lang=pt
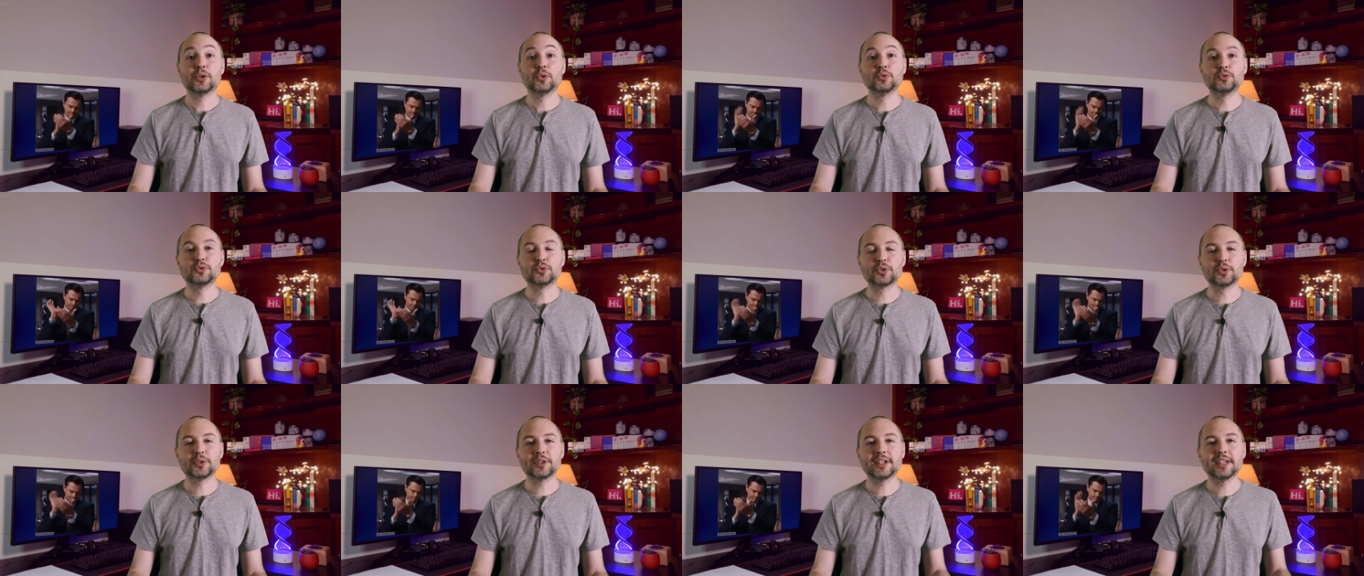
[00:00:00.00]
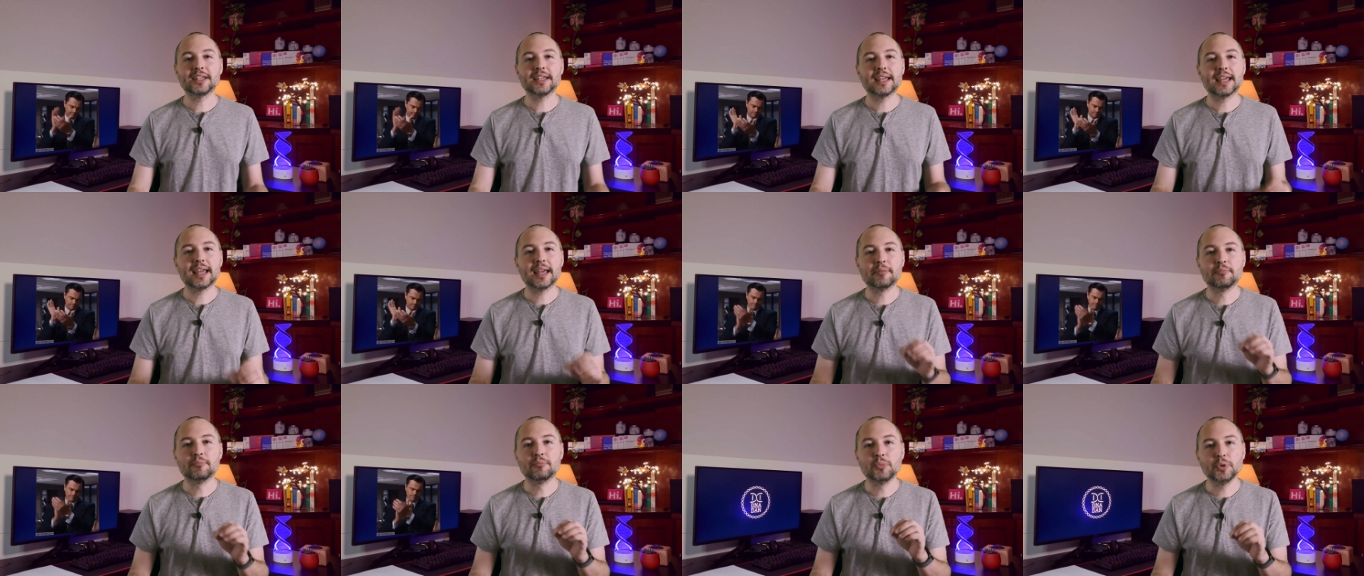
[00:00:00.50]
O
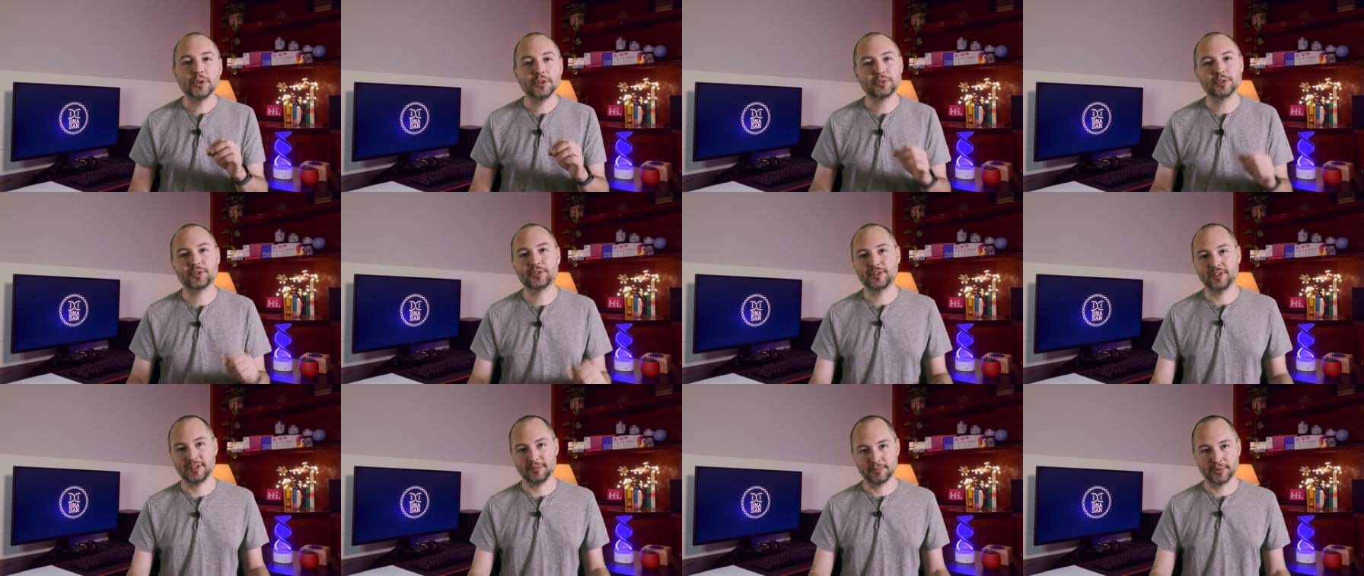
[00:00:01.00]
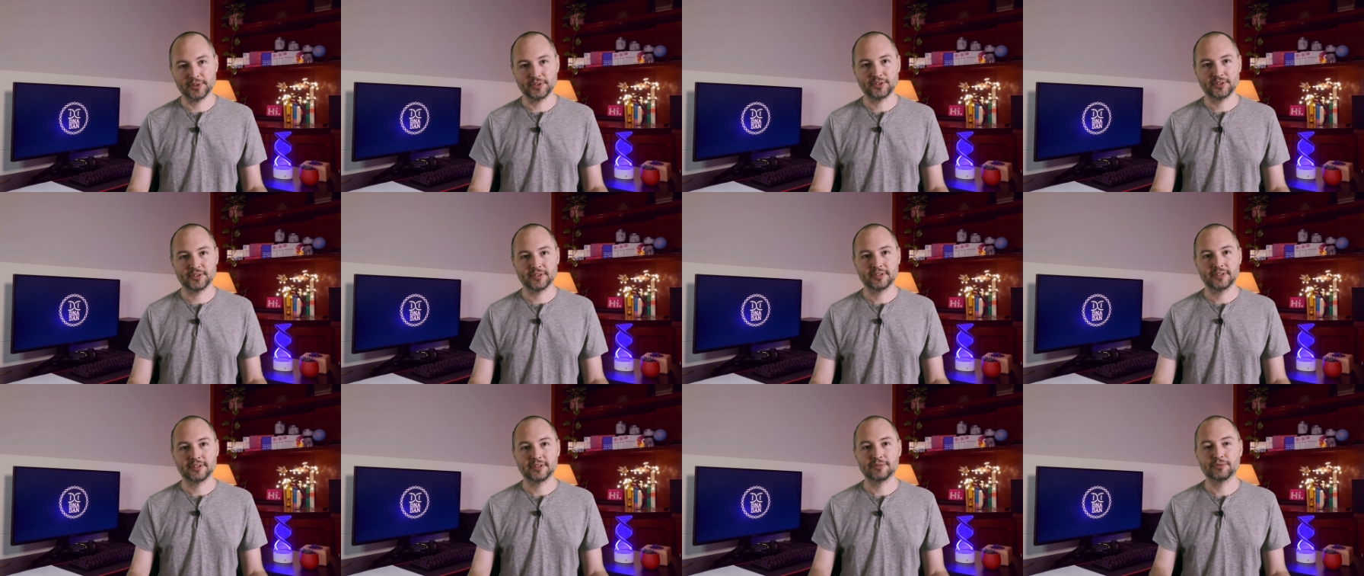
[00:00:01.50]
truque é muito
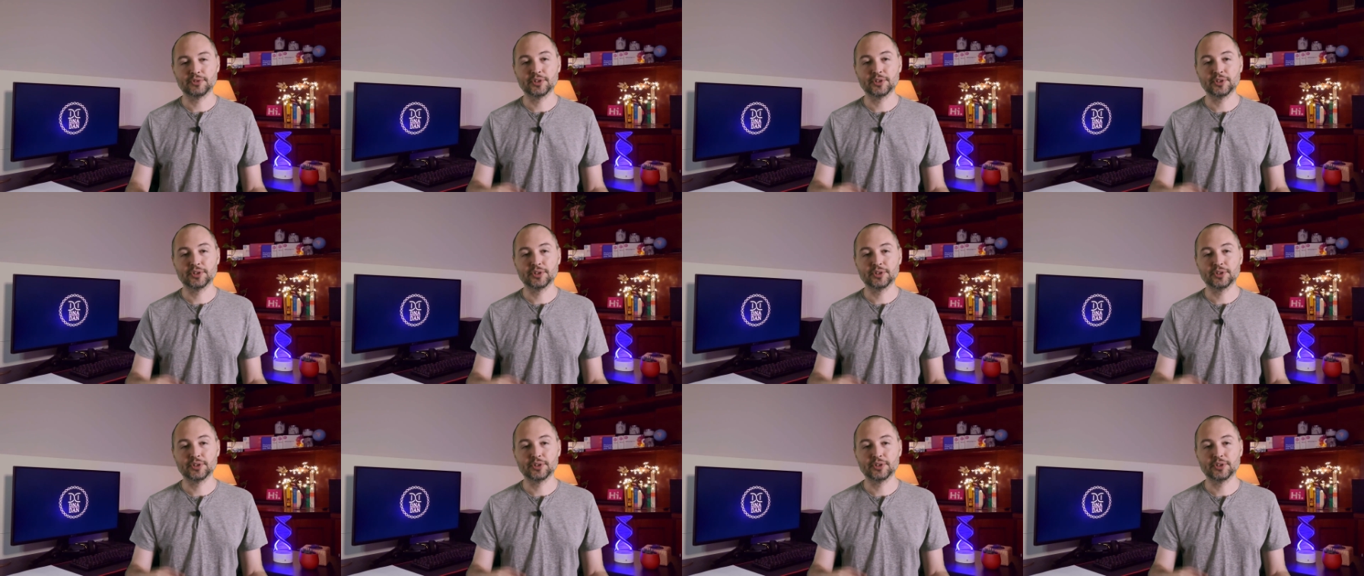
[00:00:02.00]
simples.